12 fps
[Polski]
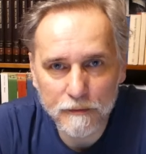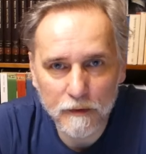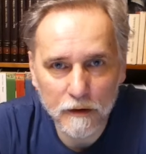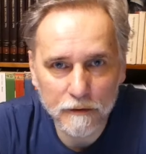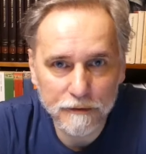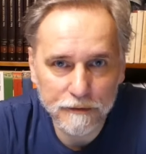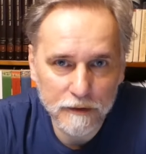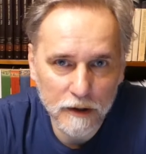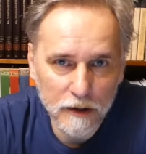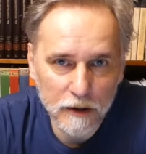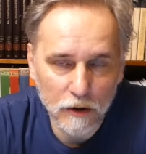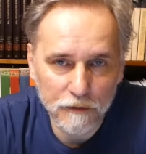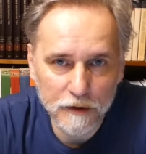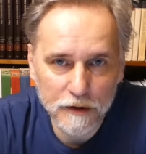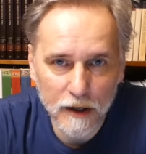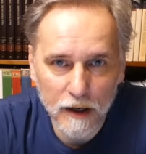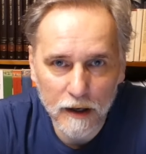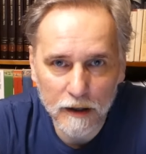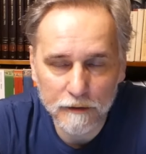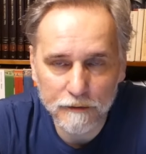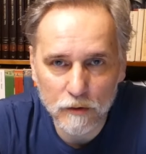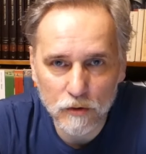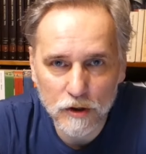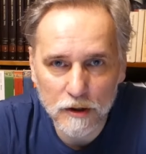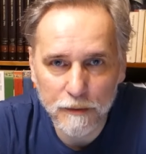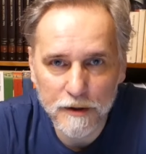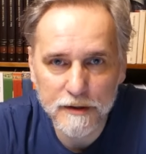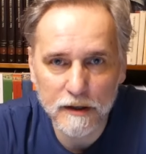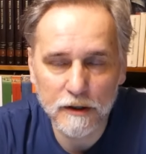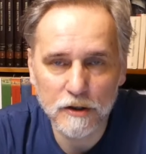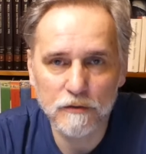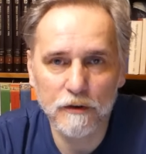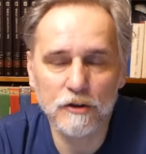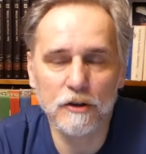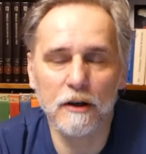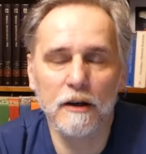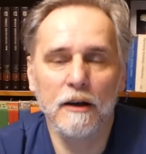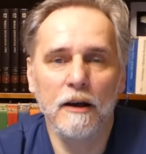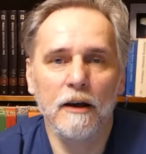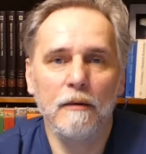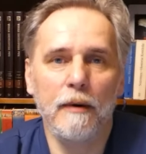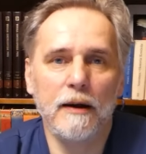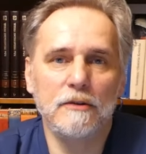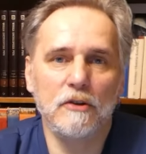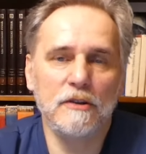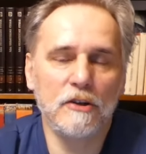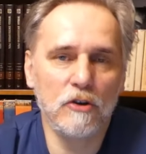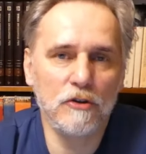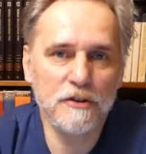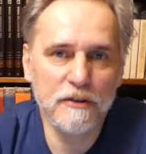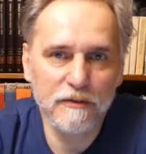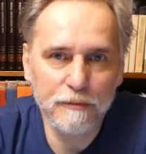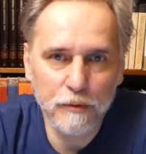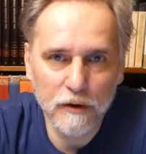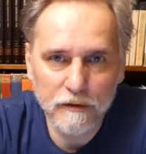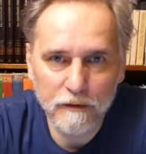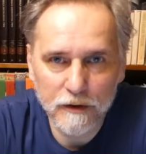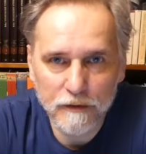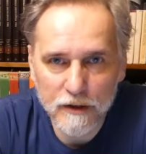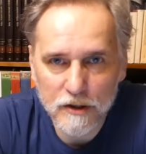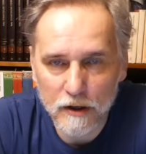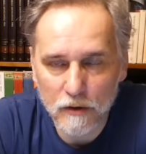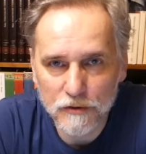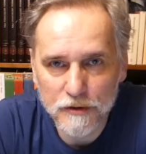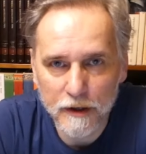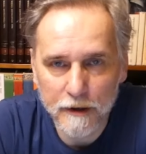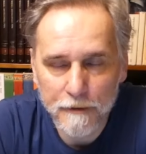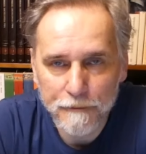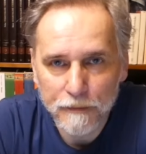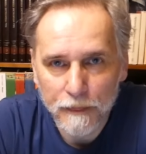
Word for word: e, w, nie tylko w Indiach, ale w różnych miejscach na świecie bardzo znaczące wpływy wytwarzające